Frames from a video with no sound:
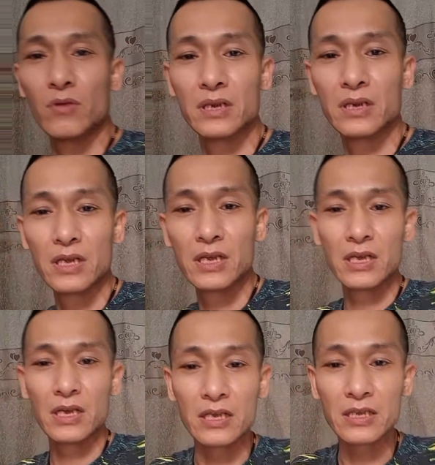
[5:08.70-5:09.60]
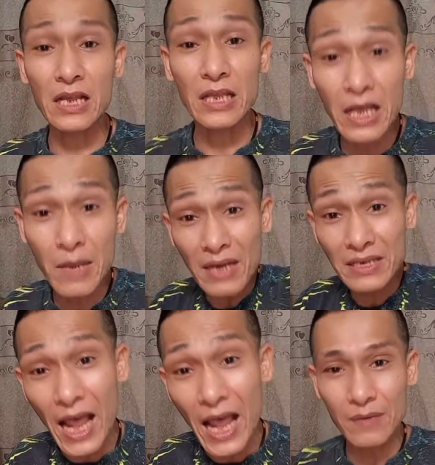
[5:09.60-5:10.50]
luôn Đấy, ra cái ghế
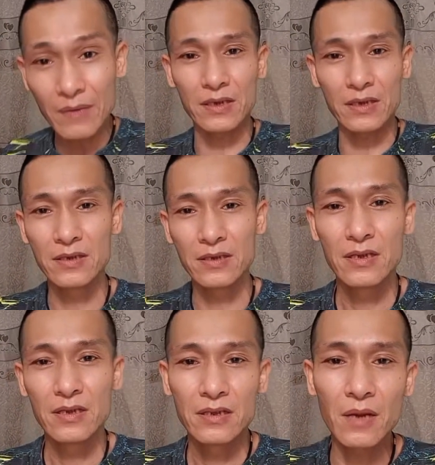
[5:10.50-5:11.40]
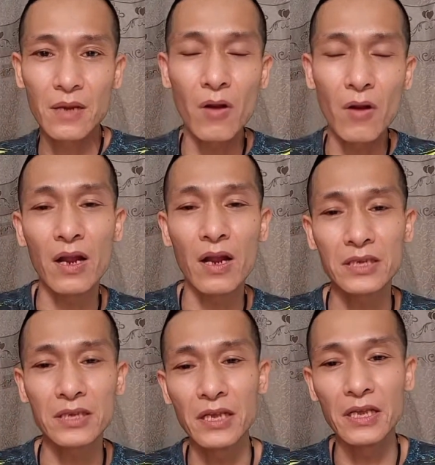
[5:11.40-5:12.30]
băng dài đấy các bạn ạ thế là bắt đầu
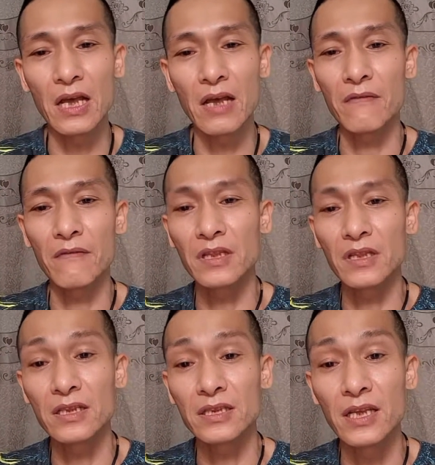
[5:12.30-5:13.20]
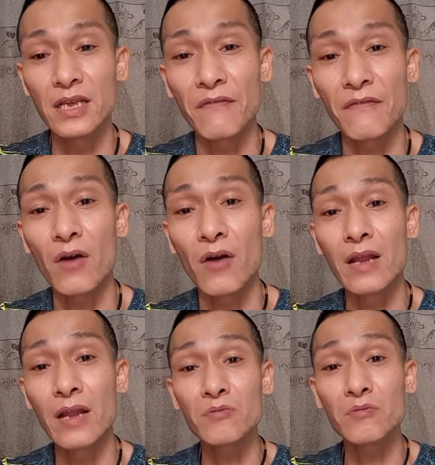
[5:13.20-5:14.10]
là chị à, tức là chị là vợ của
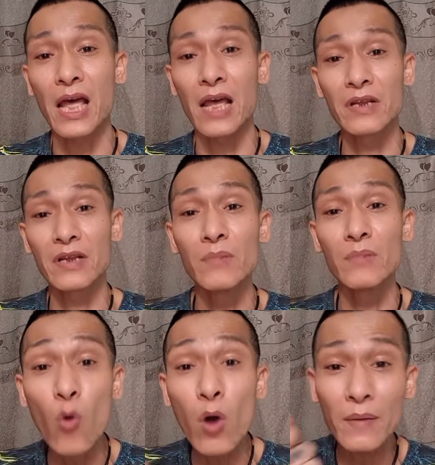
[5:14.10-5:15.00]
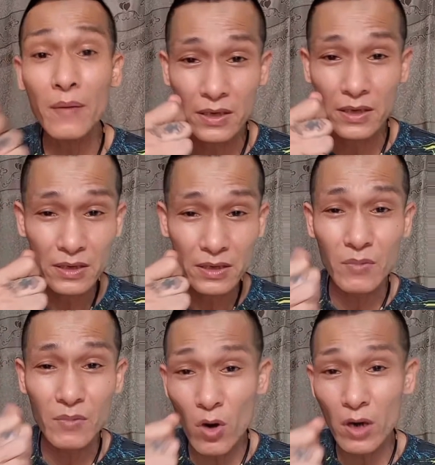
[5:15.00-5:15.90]
anh Lâm Tốc Dài với cầm cái guốc các bạn
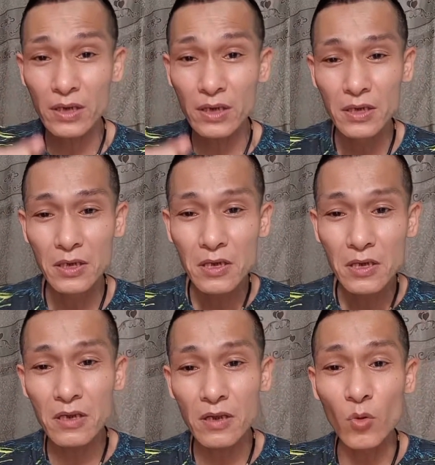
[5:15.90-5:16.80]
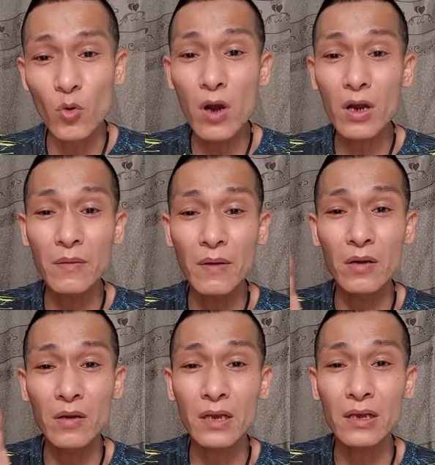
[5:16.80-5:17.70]
cầm cái guốc đấy cái một guốc các
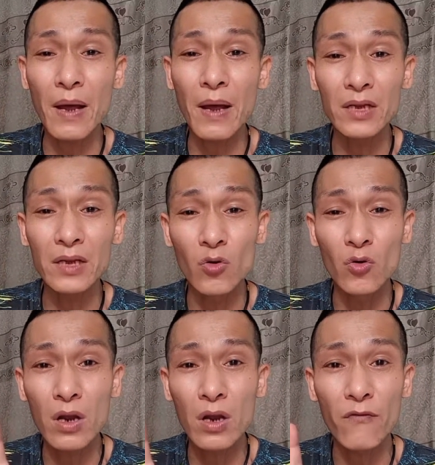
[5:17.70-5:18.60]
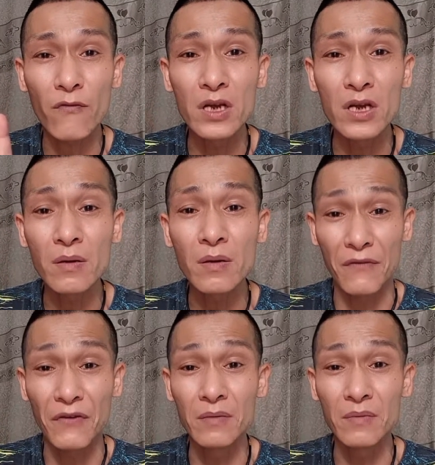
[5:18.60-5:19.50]
bạn biết các bạn biết rồi guốc à, phụ nữ
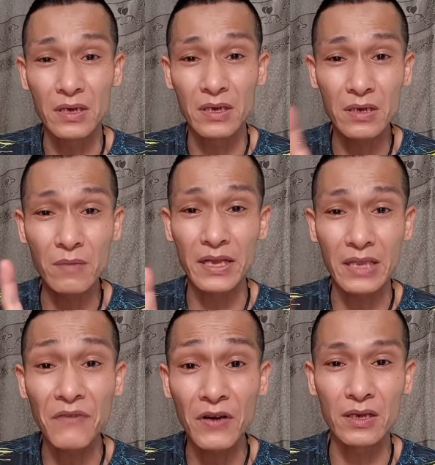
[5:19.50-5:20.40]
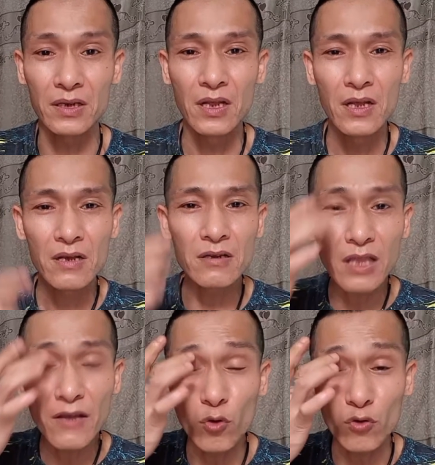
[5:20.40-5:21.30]
7 phân mà cứ 7 8 phân đấy
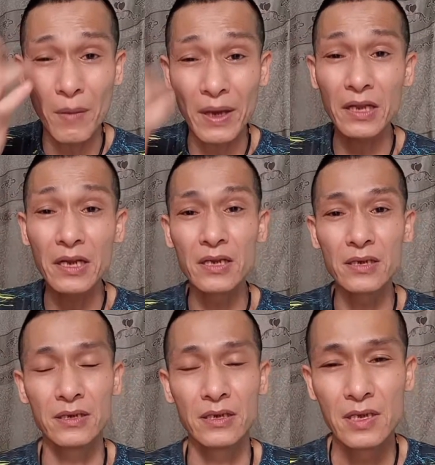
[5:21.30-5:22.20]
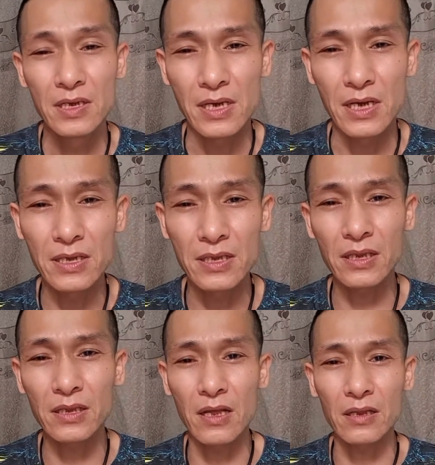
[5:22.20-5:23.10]
cứ thế vụt vào mắt cái điên đấy
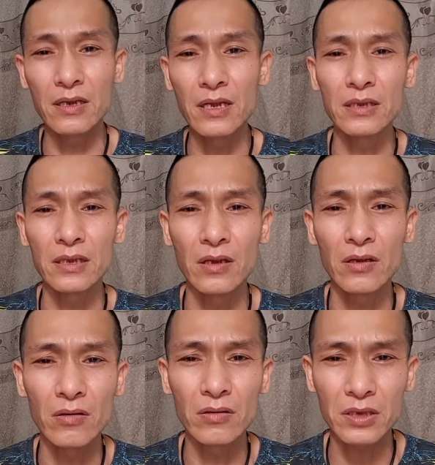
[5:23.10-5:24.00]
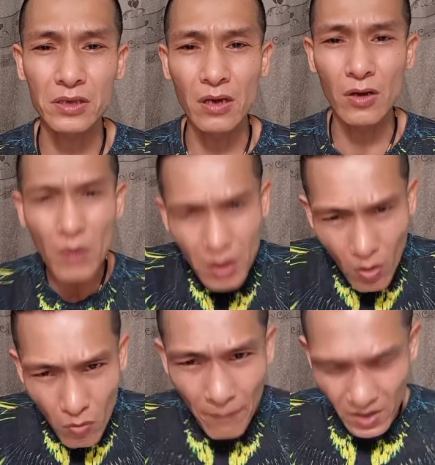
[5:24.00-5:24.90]
thế à, thế nên thì thật sự lúc đấy
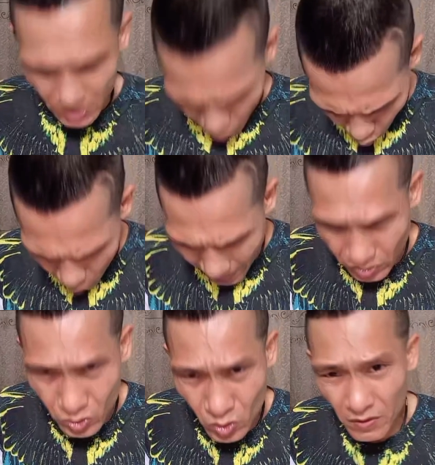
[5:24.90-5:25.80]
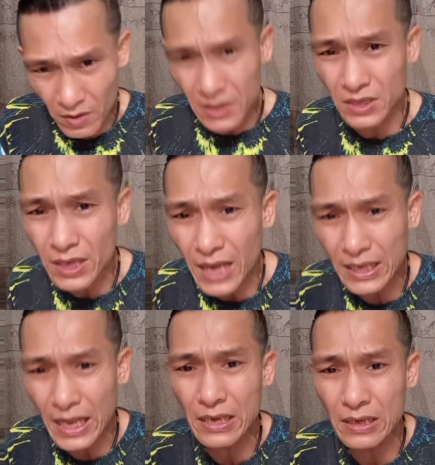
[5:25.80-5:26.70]
không gập được chỉ cúi mặt thôi vì bị xích
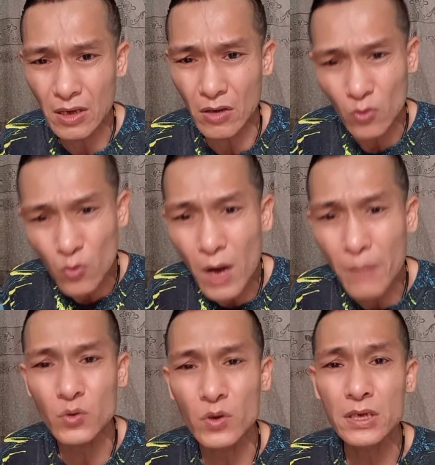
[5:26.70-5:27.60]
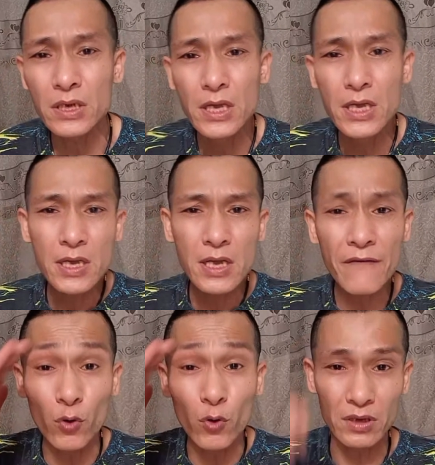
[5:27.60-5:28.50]
hai tay đằng sau rồi cúi gập xuống
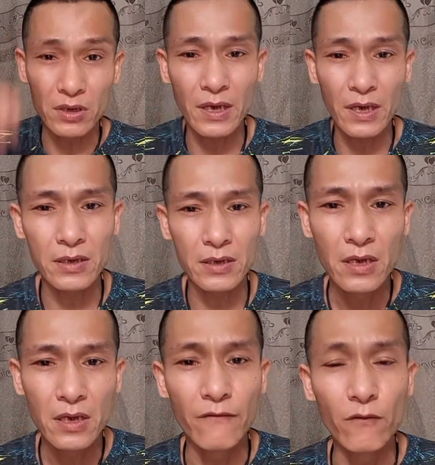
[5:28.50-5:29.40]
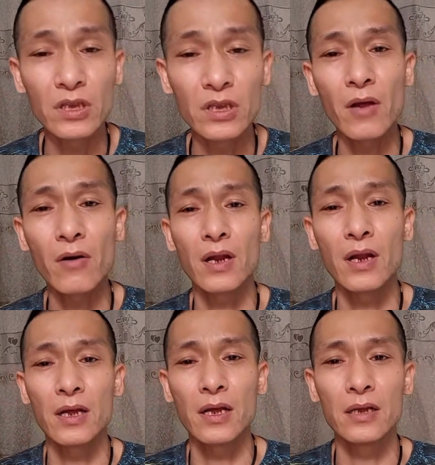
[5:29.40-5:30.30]
đấy, vụt các bạn ạ vụt thì bắt đầu
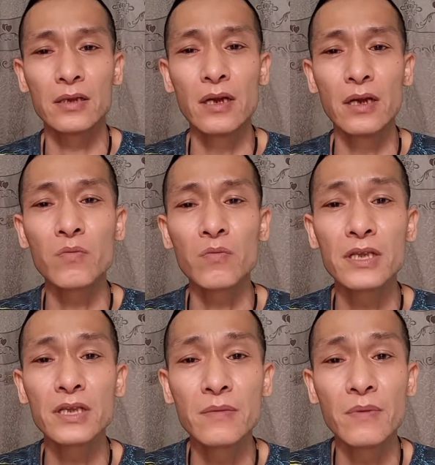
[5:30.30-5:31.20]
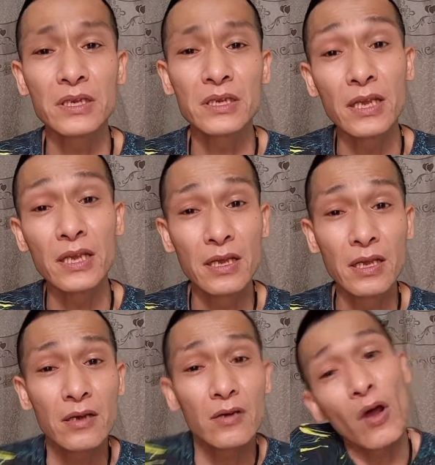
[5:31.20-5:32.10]
là như là lúc khi mà chị
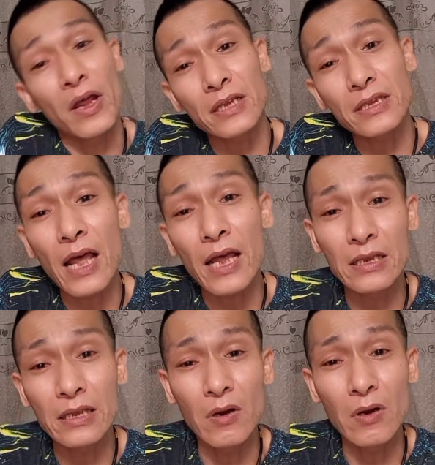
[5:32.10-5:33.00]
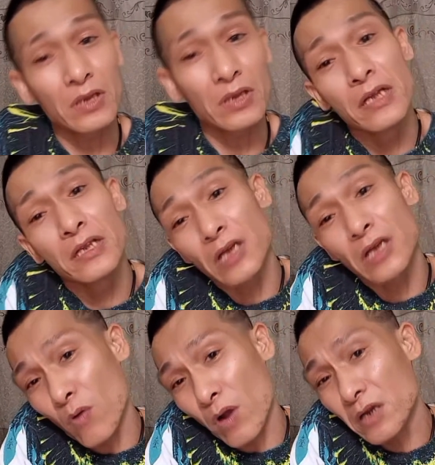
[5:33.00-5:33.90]
cứ đòi cắt tay thì bắt đầu tế điên
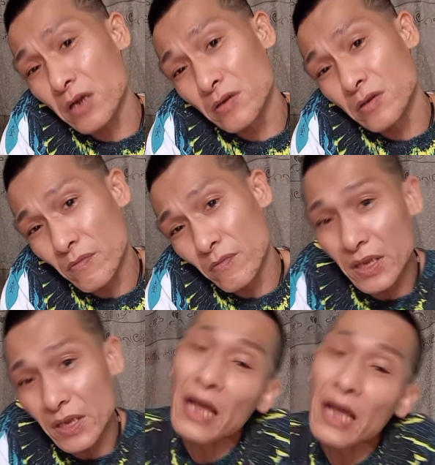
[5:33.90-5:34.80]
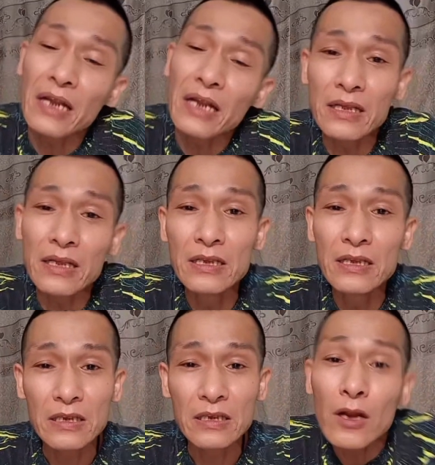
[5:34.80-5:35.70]
sợ quá cứ bịt tai này
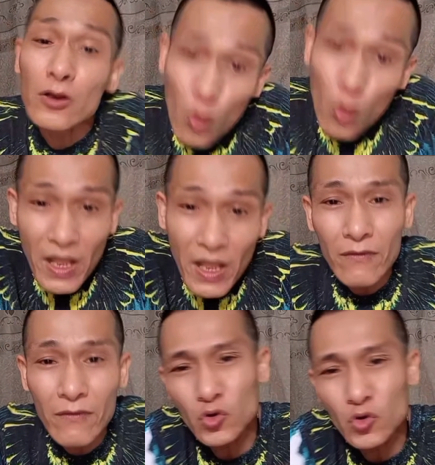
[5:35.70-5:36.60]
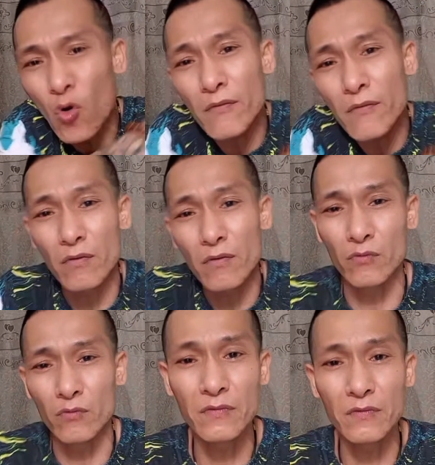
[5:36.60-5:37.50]
các bạn rúm tay vào cho
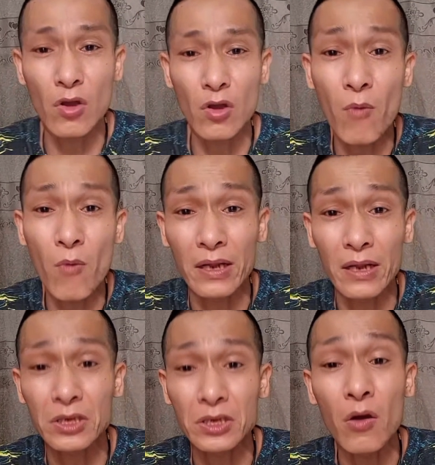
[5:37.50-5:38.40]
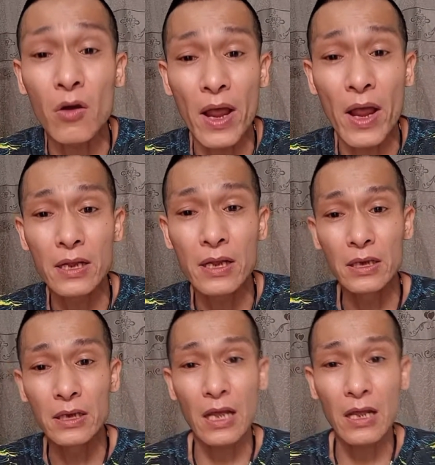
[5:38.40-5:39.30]
bụt à, thế vì sau công an người ta sợ quá
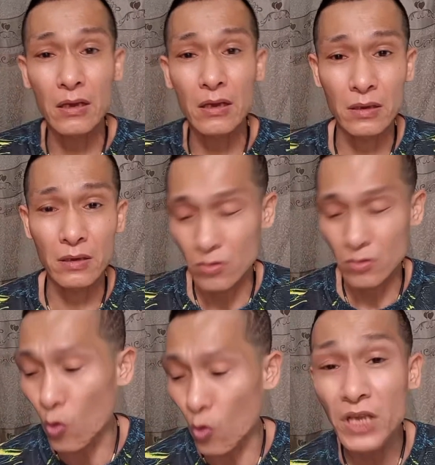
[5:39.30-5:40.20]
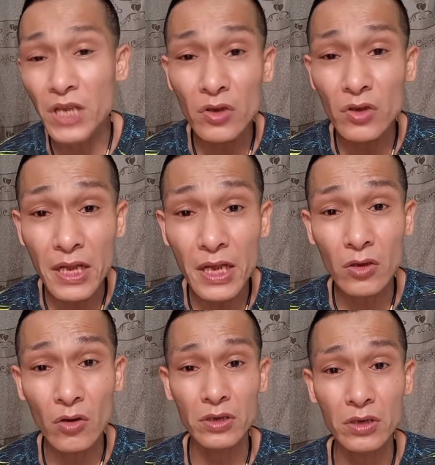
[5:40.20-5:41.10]
người ta cùng chân cho tế
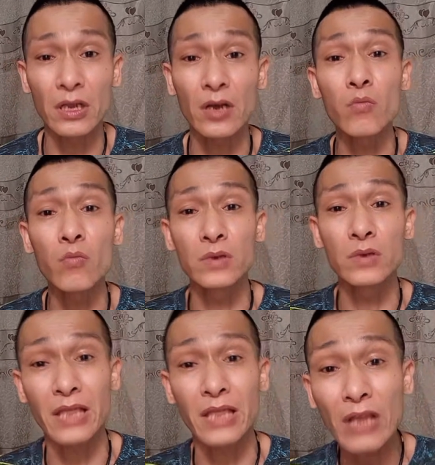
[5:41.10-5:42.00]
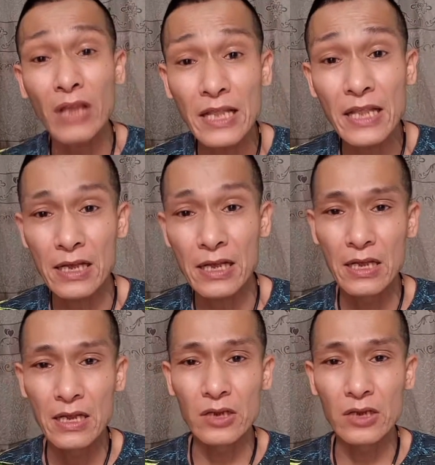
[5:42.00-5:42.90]
điên thôi chứ người ta không người ta tháo tay ra
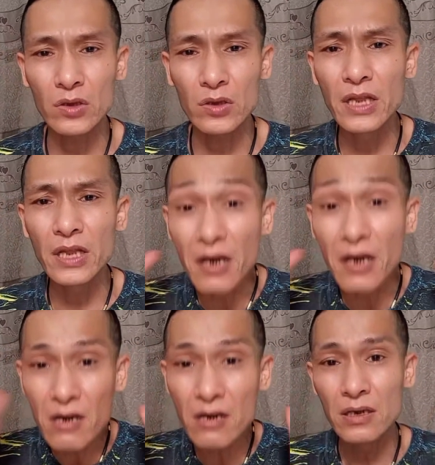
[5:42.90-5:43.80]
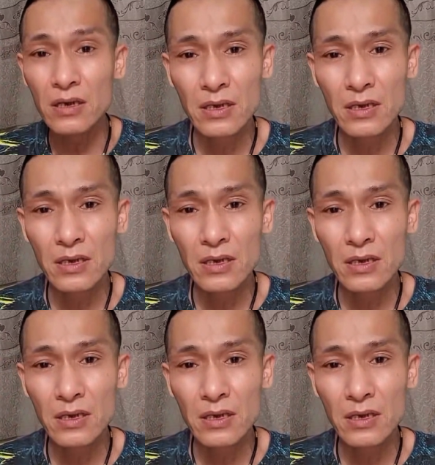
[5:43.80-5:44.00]
để cho tế điên đỡ